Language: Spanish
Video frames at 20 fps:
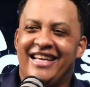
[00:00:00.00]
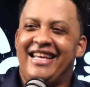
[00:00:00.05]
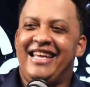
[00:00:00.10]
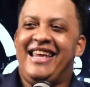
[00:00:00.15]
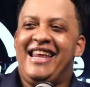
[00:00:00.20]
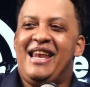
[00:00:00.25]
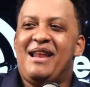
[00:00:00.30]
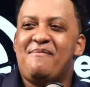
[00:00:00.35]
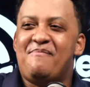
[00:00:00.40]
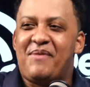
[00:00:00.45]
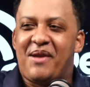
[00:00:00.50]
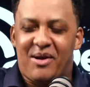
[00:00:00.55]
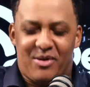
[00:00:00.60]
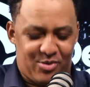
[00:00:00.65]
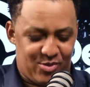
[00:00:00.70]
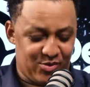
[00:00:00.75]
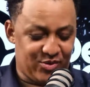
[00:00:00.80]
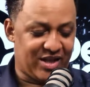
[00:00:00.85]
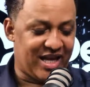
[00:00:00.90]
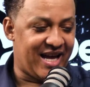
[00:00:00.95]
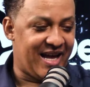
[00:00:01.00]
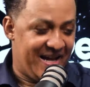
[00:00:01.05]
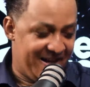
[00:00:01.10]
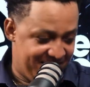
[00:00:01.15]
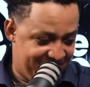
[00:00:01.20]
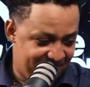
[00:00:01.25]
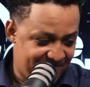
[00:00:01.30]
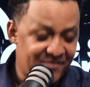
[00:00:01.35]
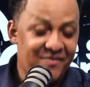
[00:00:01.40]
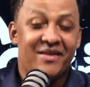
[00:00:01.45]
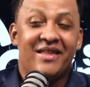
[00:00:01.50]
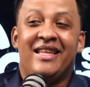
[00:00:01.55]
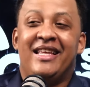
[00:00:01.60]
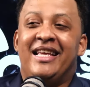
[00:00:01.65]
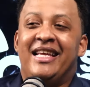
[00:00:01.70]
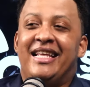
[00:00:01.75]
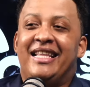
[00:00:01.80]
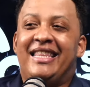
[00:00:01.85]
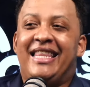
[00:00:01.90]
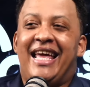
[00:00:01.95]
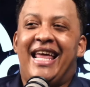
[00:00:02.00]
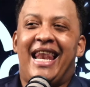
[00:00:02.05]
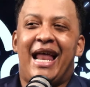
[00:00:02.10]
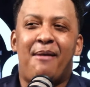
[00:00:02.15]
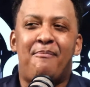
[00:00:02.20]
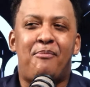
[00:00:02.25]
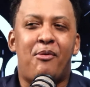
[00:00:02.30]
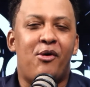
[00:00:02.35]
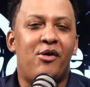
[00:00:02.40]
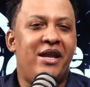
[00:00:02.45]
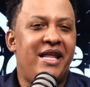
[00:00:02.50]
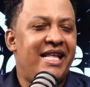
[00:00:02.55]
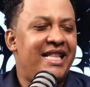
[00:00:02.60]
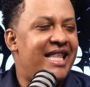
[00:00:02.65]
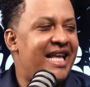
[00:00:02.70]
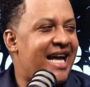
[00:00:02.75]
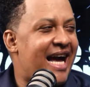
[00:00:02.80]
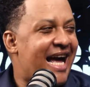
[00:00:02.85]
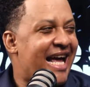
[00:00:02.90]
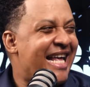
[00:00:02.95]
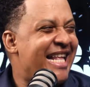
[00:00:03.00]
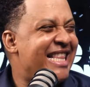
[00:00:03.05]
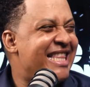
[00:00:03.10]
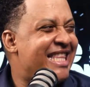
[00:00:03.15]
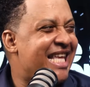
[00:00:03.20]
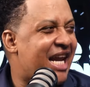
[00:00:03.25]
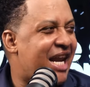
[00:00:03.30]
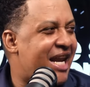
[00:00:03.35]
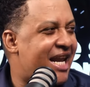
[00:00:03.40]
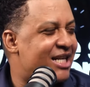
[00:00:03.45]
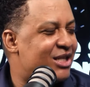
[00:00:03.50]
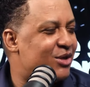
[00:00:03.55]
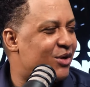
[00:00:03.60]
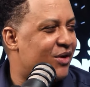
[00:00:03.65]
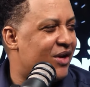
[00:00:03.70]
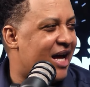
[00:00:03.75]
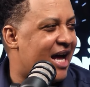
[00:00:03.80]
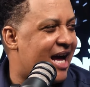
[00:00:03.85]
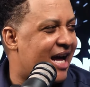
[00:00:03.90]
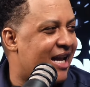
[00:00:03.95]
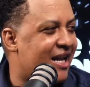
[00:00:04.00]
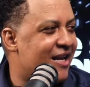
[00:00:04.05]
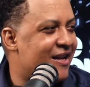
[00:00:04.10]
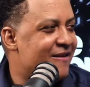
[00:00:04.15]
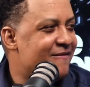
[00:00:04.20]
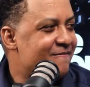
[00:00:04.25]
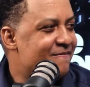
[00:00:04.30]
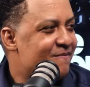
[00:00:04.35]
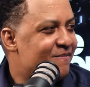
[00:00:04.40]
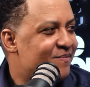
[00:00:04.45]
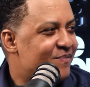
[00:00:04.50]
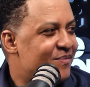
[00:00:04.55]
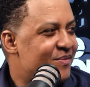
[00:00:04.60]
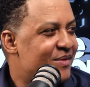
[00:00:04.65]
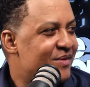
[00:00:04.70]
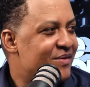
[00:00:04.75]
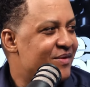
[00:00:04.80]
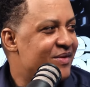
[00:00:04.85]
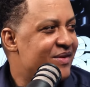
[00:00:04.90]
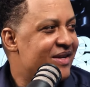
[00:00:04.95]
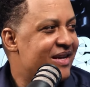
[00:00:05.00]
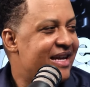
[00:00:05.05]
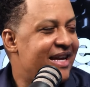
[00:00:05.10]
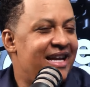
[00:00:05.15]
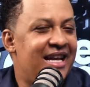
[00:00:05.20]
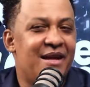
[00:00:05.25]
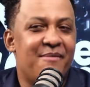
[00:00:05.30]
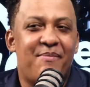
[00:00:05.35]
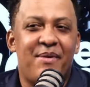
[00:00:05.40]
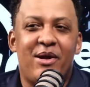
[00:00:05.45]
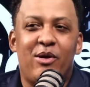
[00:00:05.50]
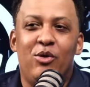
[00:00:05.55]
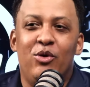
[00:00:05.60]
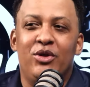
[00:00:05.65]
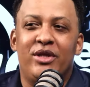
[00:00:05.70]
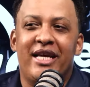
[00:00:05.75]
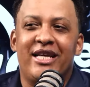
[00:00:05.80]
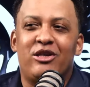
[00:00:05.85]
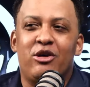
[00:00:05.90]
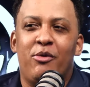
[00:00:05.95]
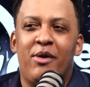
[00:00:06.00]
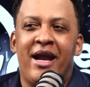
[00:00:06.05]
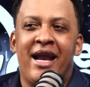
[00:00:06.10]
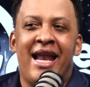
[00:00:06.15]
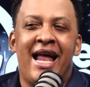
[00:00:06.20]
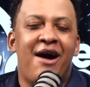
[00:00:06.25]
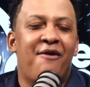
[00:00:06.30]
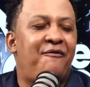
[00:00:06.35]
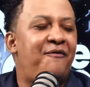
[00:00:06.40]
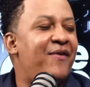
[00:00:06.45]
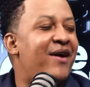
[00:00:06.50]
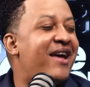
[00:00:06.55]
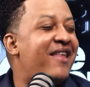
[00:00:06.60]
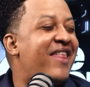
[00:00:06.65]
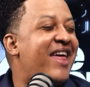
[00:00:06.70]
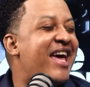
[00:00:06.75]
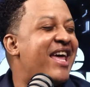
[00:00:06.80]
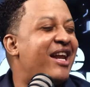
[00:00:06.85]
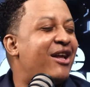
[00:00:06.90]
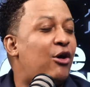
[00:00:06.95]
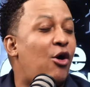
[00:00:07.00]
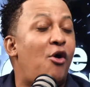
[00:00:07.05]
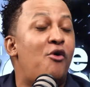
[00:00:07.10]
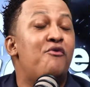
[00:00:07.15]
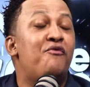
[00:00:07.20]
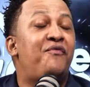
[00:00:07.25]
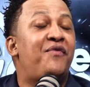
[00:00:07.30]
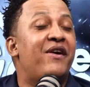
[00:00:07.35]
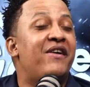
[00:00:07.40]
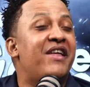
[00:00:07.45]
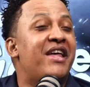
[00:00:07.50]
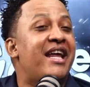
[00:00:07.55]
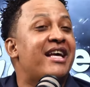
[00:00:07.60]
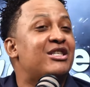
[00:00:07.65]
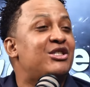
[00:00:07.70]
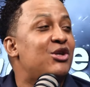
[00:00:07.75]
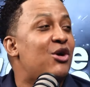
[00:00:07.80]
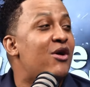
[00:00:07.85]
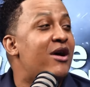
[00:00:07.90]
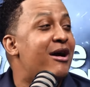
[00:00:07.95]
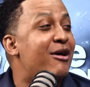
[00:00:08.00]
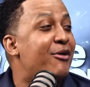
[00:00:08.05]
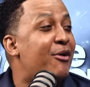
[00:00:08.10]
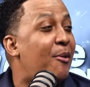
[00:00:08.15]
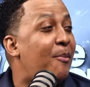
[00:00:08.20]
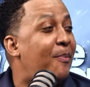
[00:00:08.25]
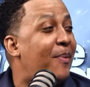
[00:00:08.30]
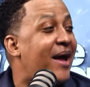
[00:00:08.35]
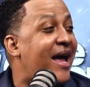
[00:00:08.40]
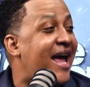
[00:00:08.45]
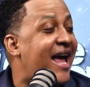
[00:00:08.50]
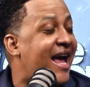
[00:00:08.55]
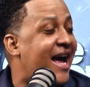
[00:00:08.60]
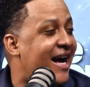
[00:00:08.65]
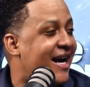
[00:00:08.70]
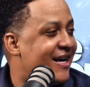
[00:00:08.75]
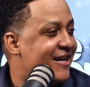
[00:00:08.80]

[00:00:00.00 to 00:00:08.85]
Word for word: Y le pregunte de la política internacional. Ah, no. y le pregunte sobre la Confederación Europea.